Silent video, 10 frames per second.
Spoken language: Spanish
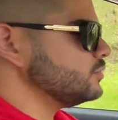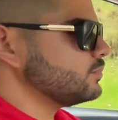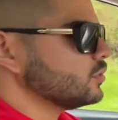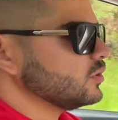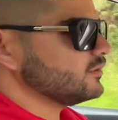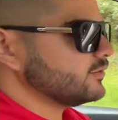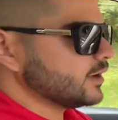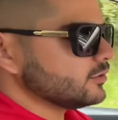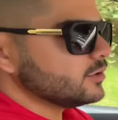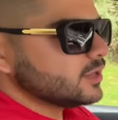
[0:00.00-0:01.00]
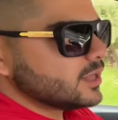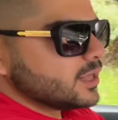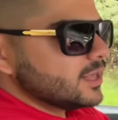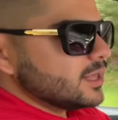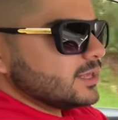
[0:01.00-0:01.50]
poco el freno
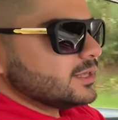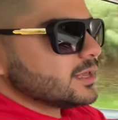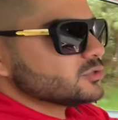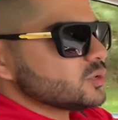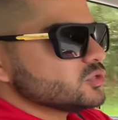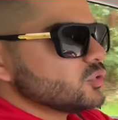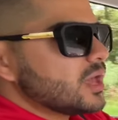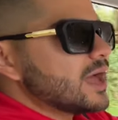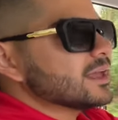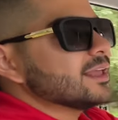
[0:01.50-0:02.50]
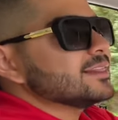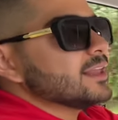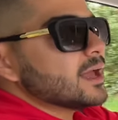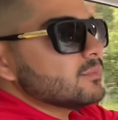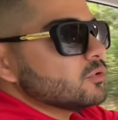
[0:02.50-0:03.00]
y esto ayuda a que
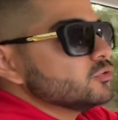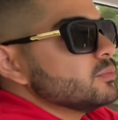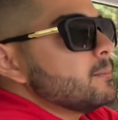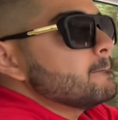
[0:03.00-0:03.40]
tengamos